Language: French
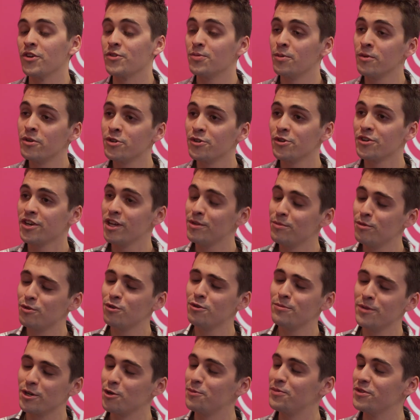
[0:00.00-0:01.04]
en ce moment, je regarde
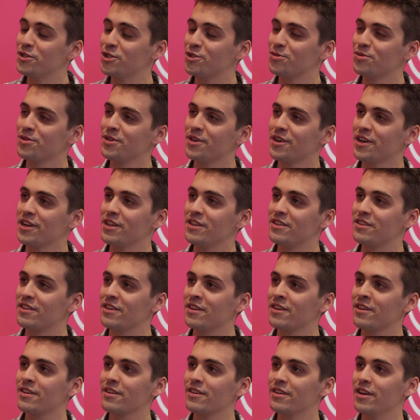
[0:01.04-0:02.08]
beaucoup ma copine jouer en
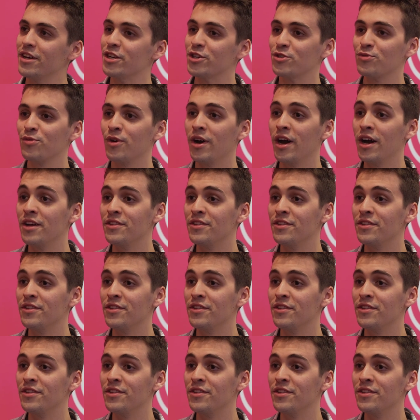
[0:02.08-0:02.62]
réalité. Elle joue à